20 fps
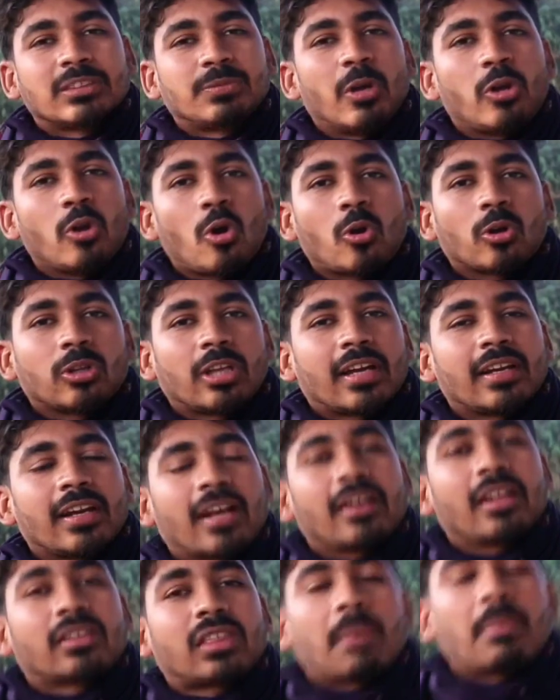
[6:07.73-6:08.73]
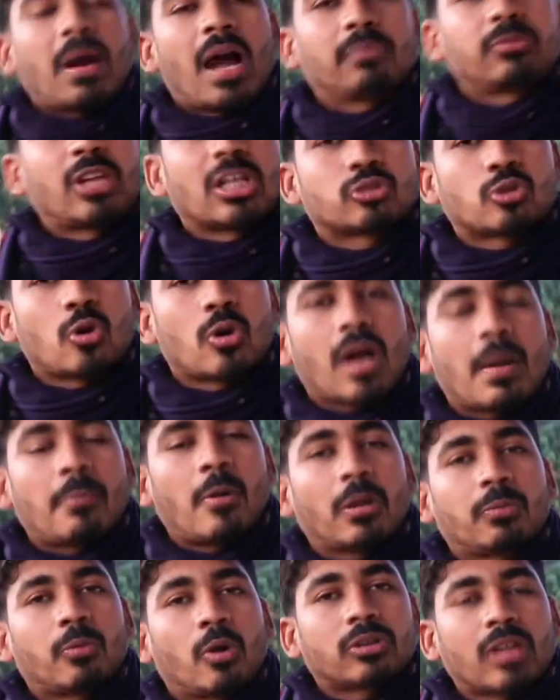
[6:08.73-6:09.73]
इस वीडियो को देखने के लिए तमाम दर्शकों का
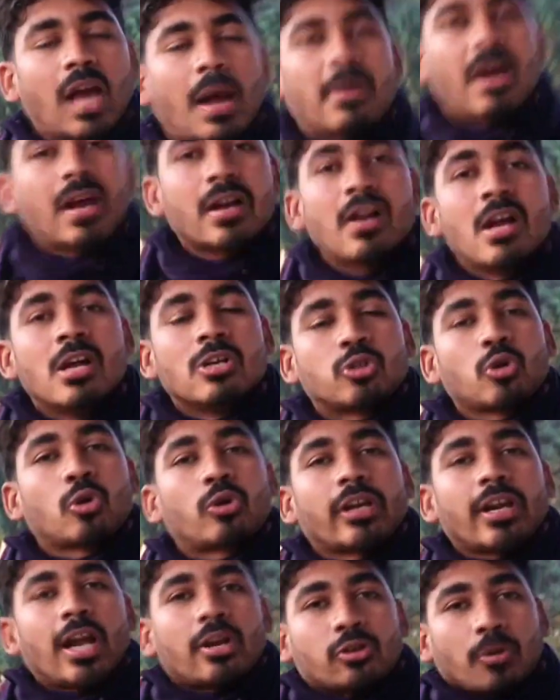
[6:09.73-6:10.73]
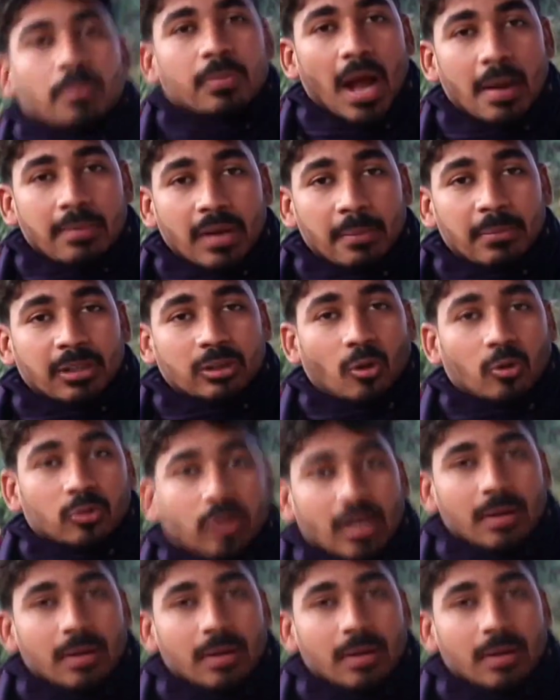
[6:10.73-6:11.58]
बहुत बहुत आभार शुक्रिया शुभकामना मित्रों